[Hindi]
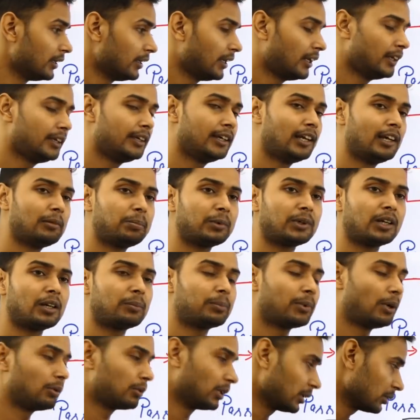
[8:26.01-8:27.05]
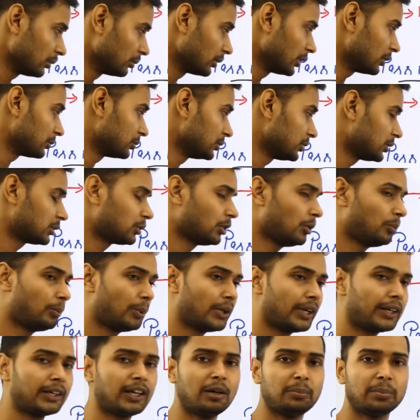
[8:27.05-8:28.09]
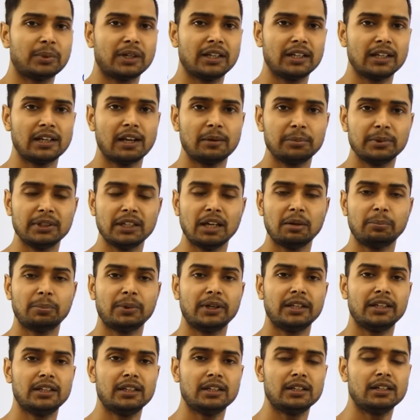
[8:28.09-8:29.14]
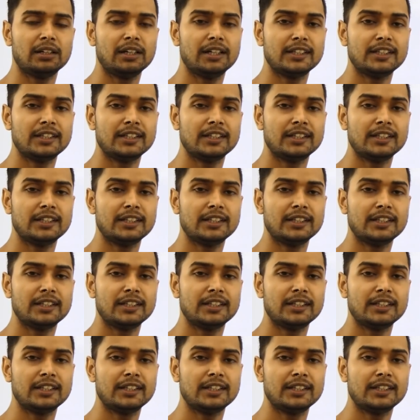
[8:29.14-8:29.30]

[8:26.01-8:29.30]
नहीं हेल्प कर पाऊंगा क्योंकि कुछ तो पढ़ना पड़ेगा बिना पढ़े